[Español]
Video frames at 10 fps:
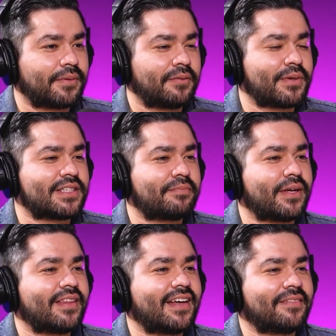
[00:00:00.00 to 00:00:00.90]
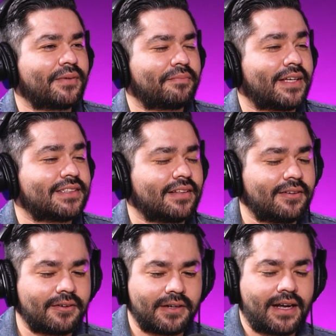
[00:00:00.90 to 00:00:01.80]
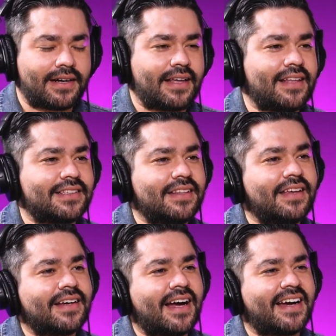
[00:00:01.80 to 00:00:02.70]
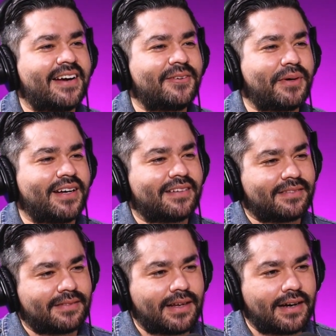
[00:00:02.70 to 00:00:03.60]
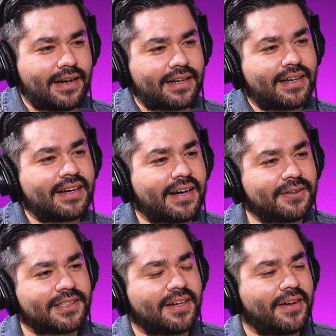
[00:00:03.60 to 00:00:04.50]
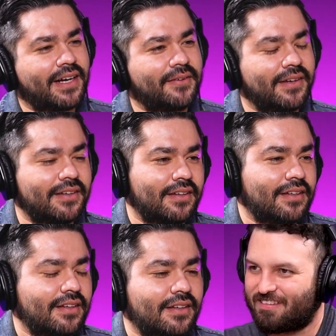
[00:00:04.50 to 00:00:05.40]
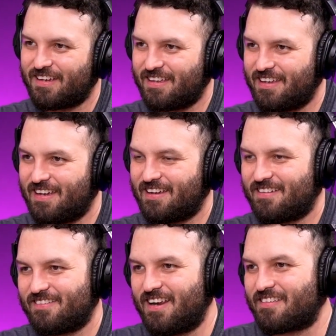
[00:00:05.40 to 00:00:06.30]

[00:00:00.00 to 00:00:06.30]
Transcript: Pero pinche pez de, digo, la red así de cangrejo para agarrar cangrejos. De sí, de esas redecillas ahí de,